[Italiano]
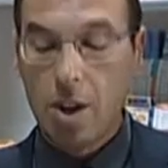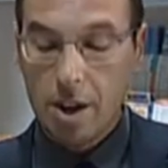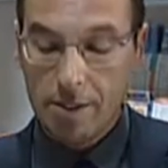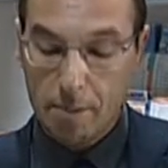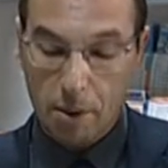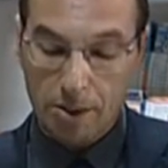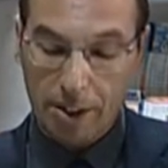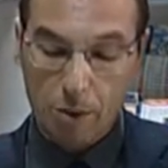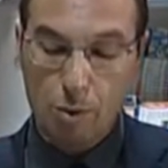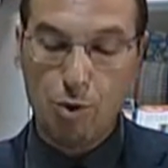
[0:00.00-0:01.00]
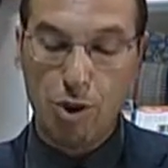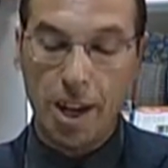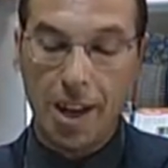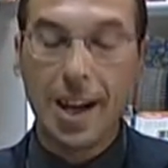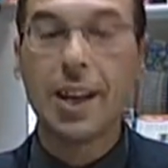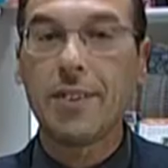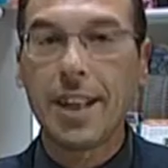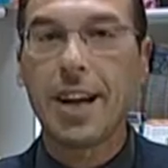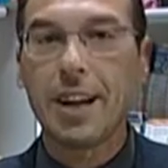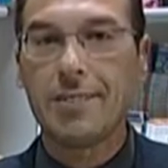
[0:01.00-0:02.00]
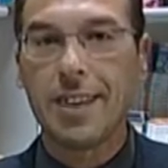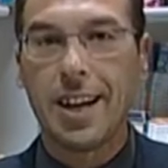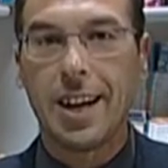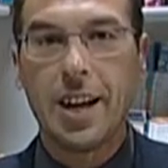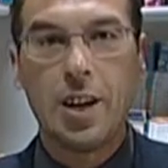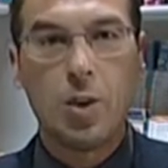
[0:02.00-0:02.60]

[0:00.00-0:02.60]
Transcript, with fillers: si possa uscire a rivedere le stelle.